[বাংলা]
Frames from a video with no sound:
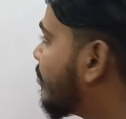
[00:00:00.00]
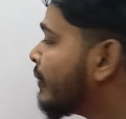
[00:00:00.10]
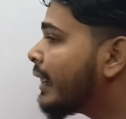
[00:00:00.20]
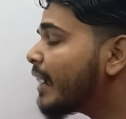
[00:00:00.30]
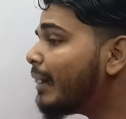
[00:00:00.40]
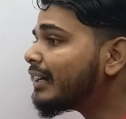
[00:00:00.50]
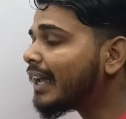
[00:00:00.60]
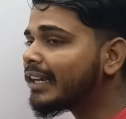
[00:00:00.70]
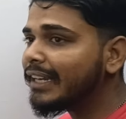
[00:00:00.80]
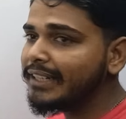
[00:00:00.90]
হবে এবার
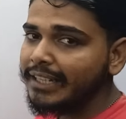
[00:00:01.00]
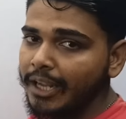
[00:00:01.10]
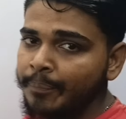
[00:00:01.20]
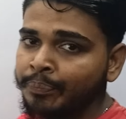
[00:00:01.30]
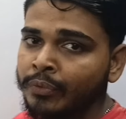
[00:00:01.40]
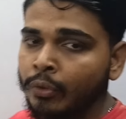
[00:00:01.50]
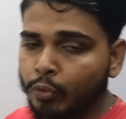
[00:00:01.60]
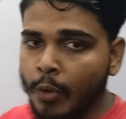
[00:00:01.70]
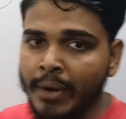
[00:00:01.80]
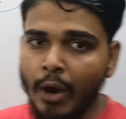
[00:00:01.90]
টার্গেটটা কি
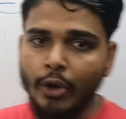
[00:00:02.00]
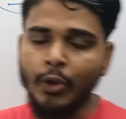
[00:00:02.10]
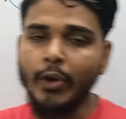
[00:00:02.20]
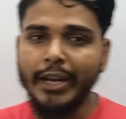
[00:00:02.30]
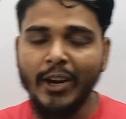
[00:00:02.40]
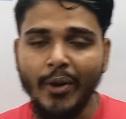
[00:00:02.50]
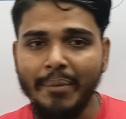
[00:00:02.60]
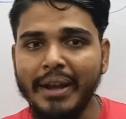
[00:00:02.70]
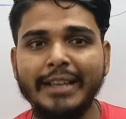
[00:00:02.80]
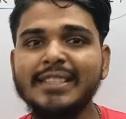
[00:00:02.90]
তোমরা হয়তো রেলওয়ে
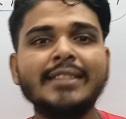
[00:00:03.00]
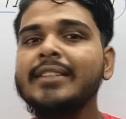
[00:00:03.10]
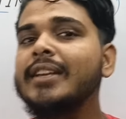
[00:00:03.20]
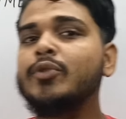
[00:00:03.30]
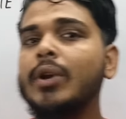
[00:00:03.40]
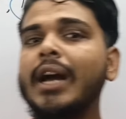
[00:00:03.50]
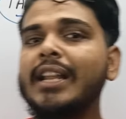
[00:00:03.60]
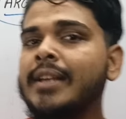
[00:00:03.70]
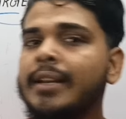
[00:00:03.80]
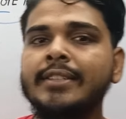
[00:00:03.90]
বা এসএসসি যে
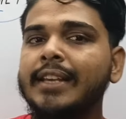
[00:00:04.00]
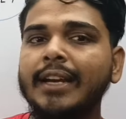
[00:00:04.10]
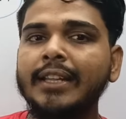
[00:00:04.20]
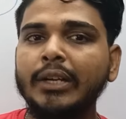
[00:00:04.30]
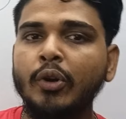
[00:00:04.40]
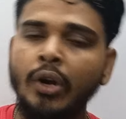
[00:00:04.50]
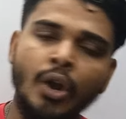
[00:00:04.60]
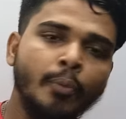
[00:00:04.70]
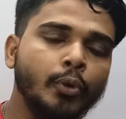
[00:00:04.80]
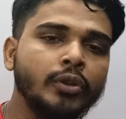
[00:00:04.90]
সরকারি চাকরি সেখানে দেখো
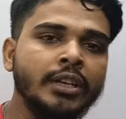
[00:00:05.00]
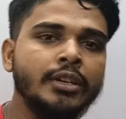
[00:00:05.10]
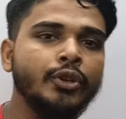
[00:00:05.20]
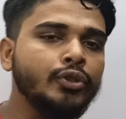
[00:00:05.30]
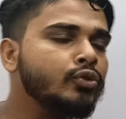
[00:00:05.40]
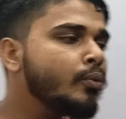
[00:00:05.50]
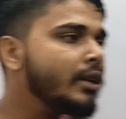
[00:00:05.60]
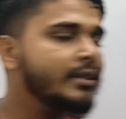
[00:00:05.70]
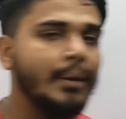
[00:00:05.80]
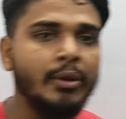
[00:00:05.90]
প্রতিনিয়ত
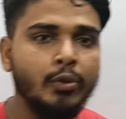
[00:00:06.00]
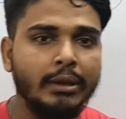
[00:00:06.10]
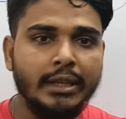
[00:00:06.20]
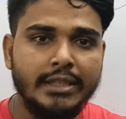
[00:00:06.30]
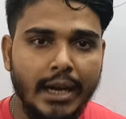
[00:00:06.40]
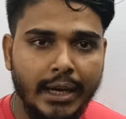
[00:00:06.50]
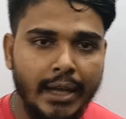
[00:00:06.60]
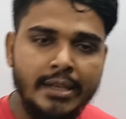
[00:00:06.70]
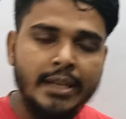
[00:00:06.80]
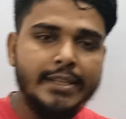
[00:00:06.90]
তোমরা যাবে তোমাদের যা
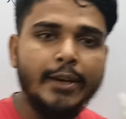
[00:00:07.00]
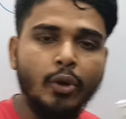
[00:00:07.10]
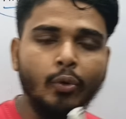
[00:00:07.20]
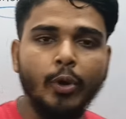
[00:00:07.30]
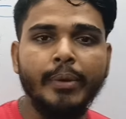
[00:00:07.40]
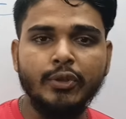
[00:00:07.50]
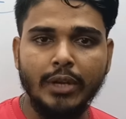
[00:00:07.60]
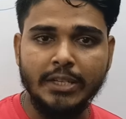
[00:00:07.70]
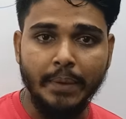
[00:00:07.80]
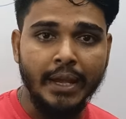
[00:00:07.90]
কাজ সেগুলো করবে
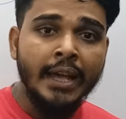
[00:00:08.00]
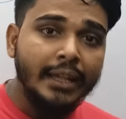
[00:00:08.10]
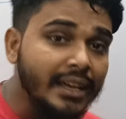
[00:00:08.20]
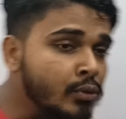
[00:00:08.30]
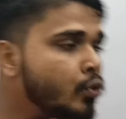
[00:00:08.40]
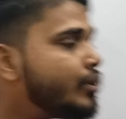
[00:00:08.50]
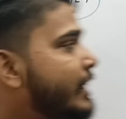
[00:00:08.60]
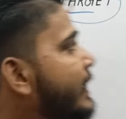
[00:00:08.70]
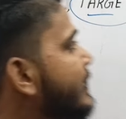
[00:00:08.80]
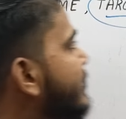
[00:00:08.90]
চলে আসবে কিন্তু
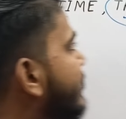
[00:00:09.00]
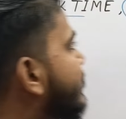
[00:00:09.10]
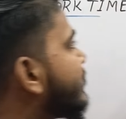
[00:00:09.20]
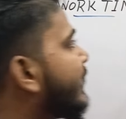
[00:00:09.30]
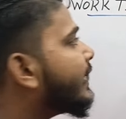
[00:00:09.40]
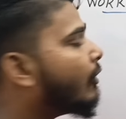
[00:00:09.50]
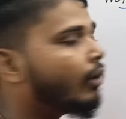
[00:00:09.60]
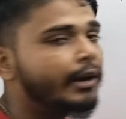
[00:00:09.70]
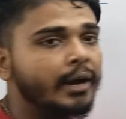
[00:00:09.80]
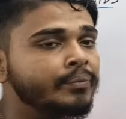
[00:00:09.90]
জিডিএস এর ক্ষেত্রে এটা
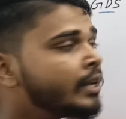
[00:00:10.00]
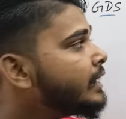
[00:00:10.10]
হয় না